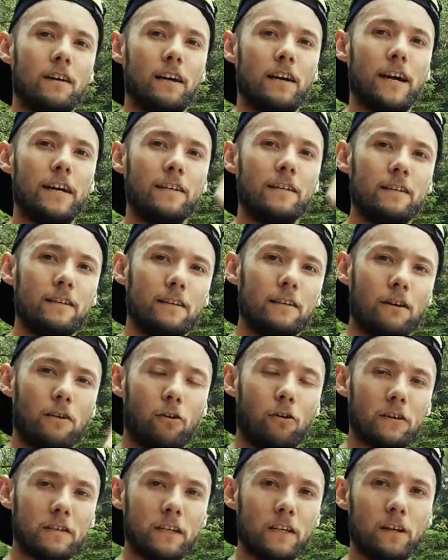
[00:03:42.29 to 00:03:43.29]
kleine
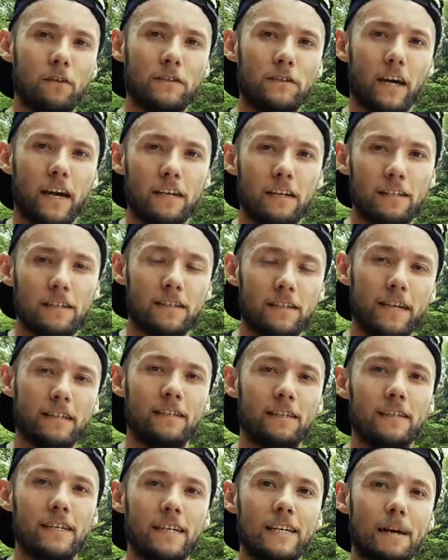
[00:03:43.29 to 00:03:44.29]
Häuschen auf der rechten
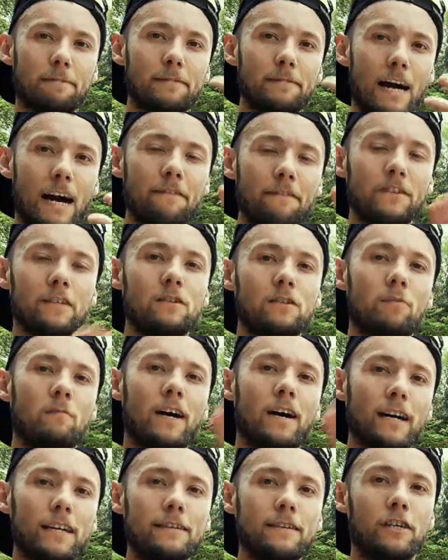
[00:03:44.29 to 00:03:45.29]
Seite seht, ab da wird es
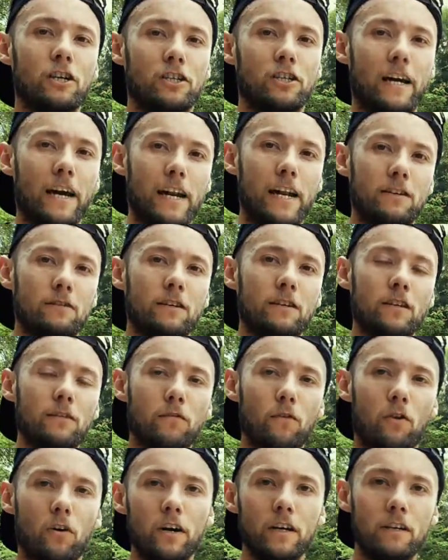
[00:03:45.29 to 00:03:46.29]
nochmal richtig steil. Also nicht
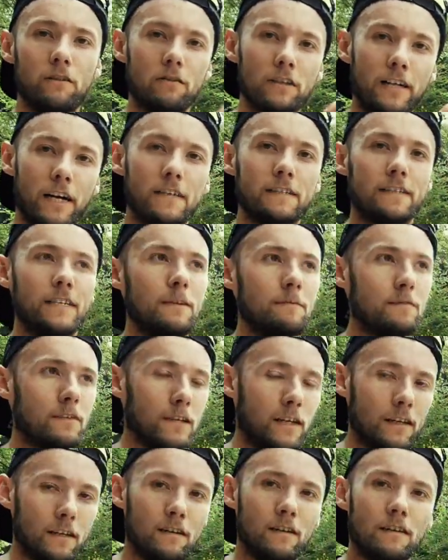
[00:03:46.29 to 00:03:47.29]
freuen und Gas geben,
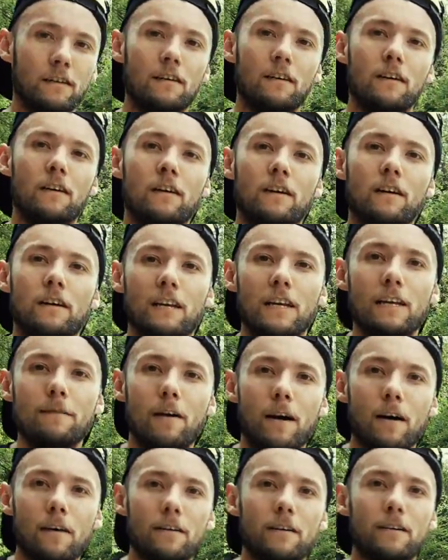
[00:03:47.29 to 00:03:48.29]
sondern
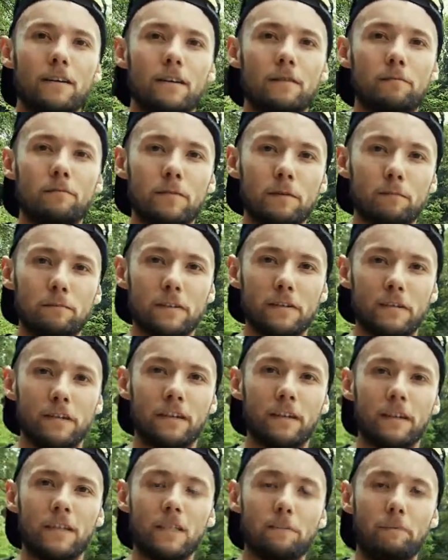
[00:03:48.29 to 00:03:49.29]
lieber äh, mit
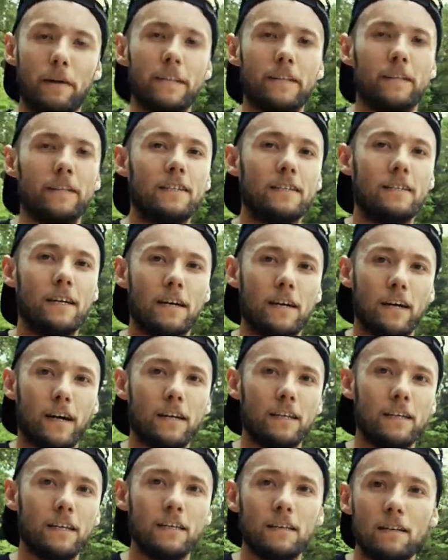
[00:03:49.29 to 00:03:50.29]
bisschen Respekt an die Sache
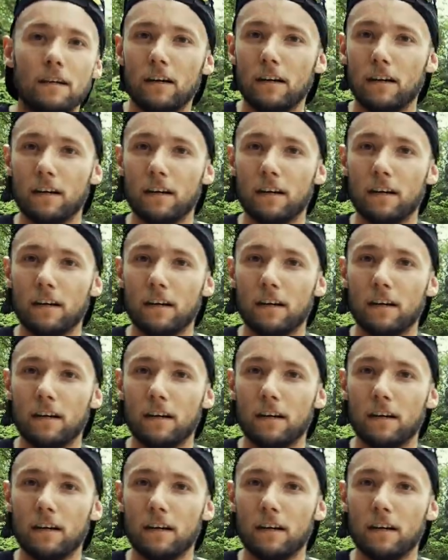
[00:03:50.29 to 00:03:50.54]
herangehen.